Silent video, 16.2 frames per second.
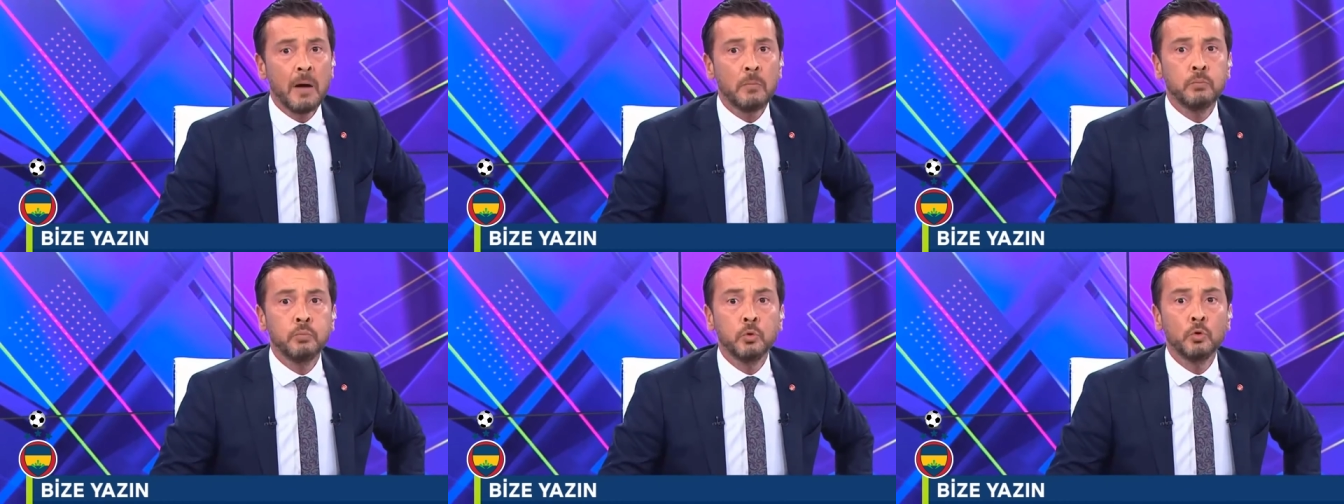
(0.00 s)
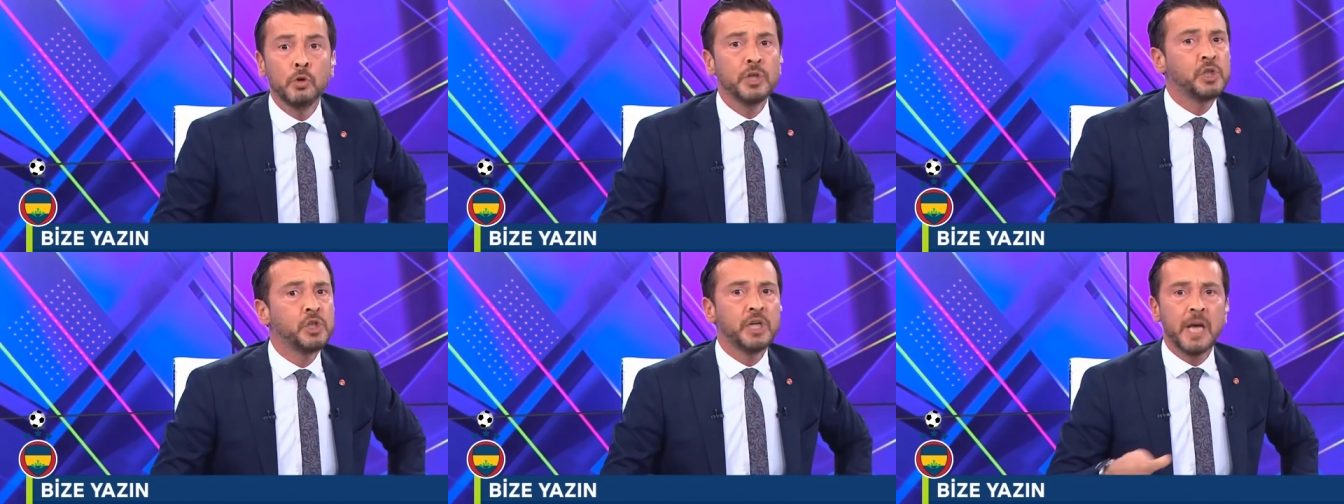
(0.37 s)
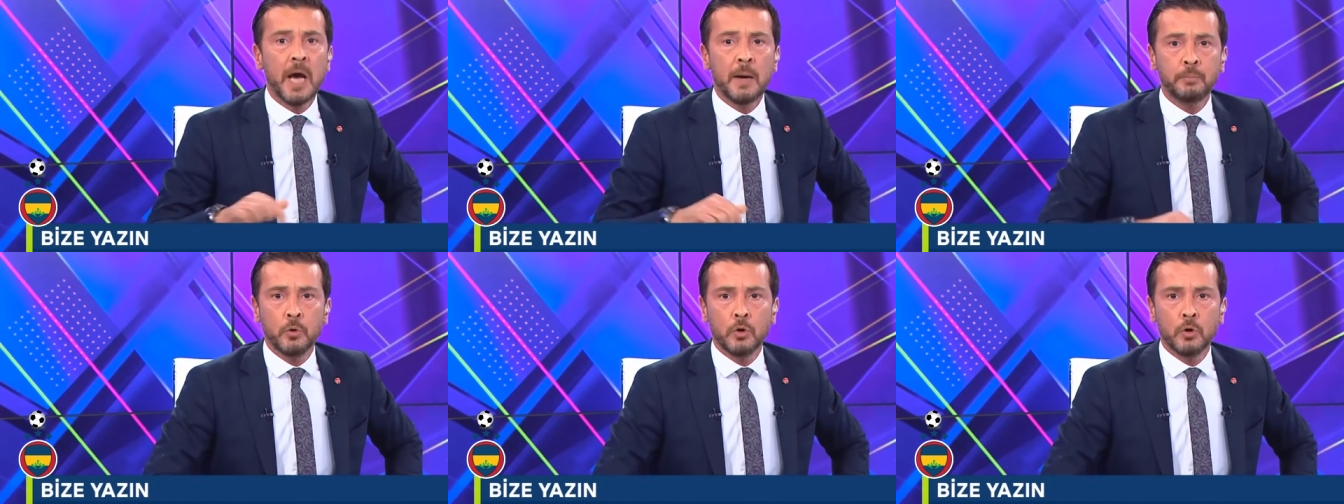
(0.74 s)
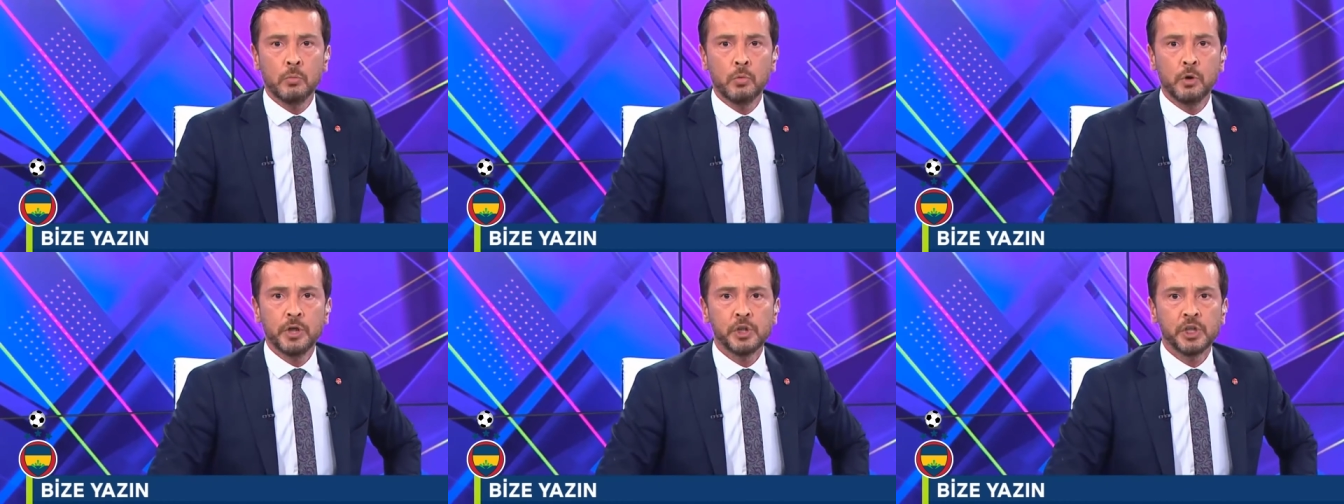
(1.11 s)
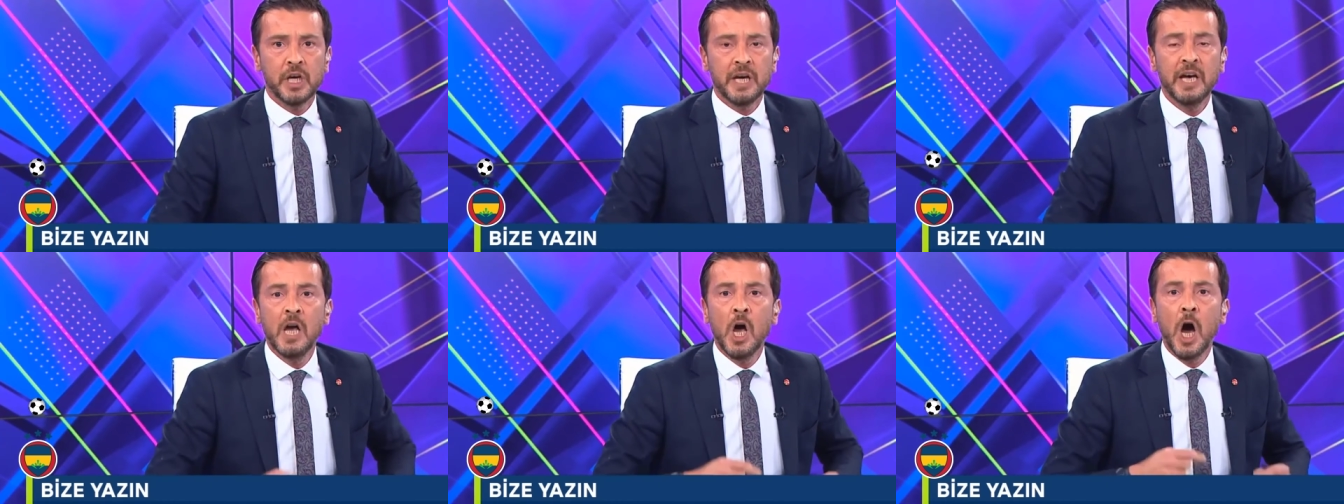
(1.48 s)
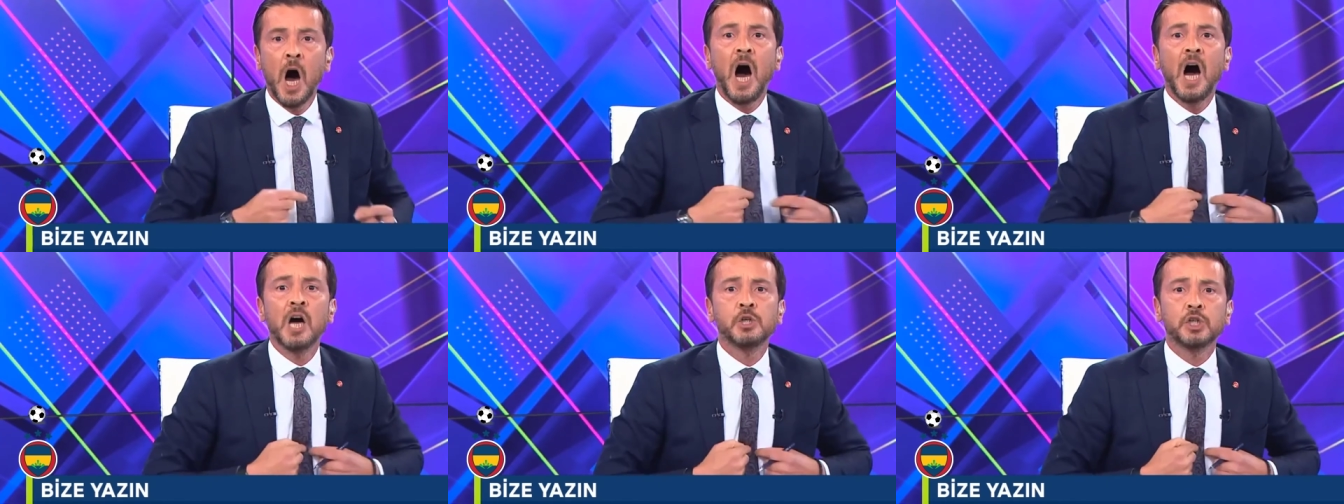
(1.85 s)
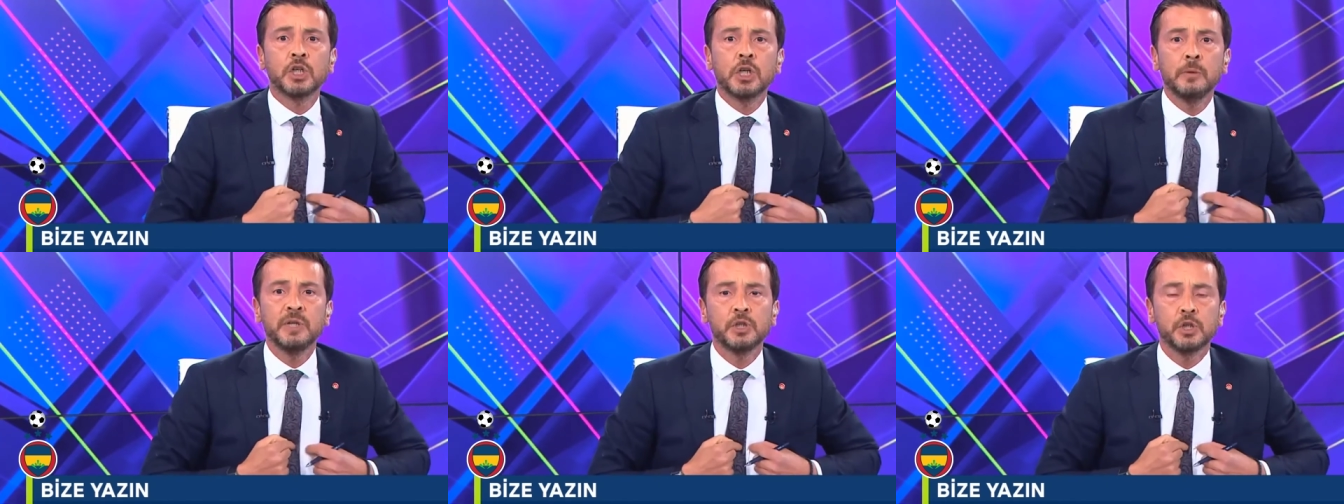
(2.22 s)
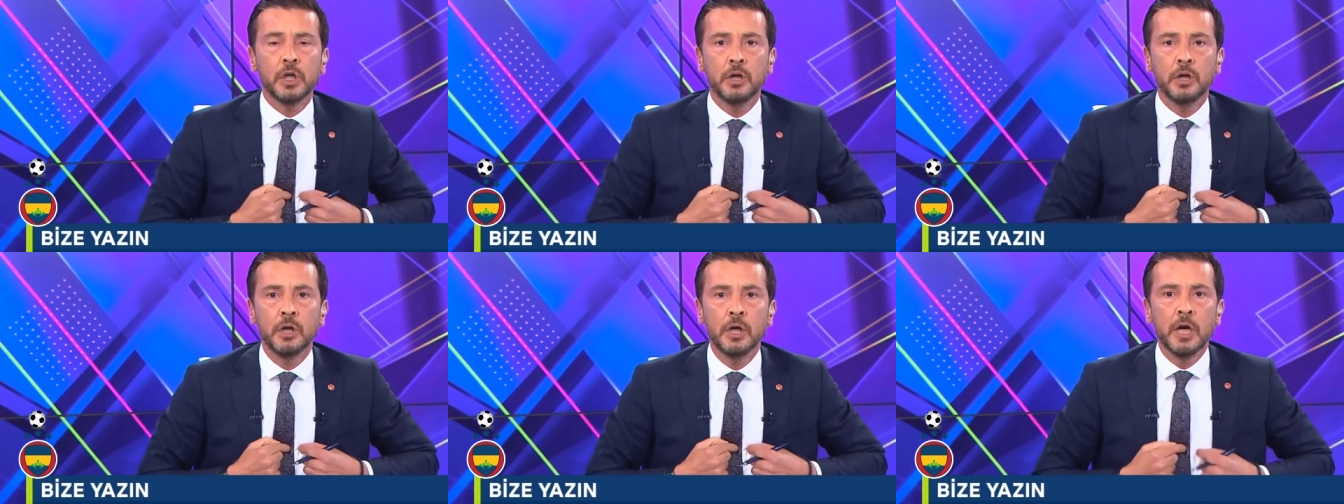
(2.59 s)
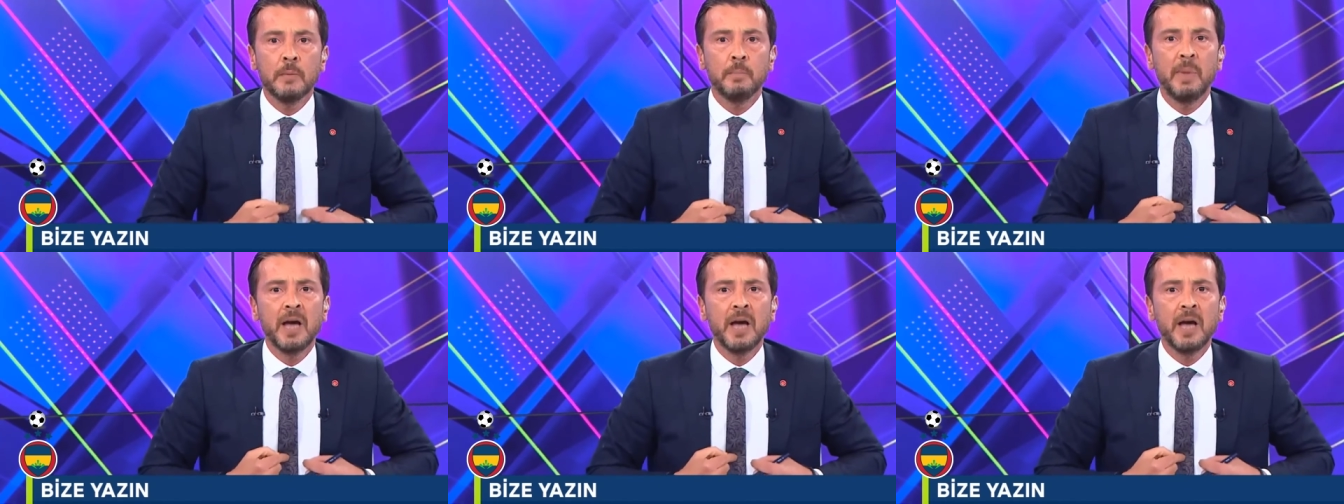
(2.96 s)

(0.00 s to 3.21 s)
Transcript: Ben bunun için yapmıyorum bu işi. Aşkım için.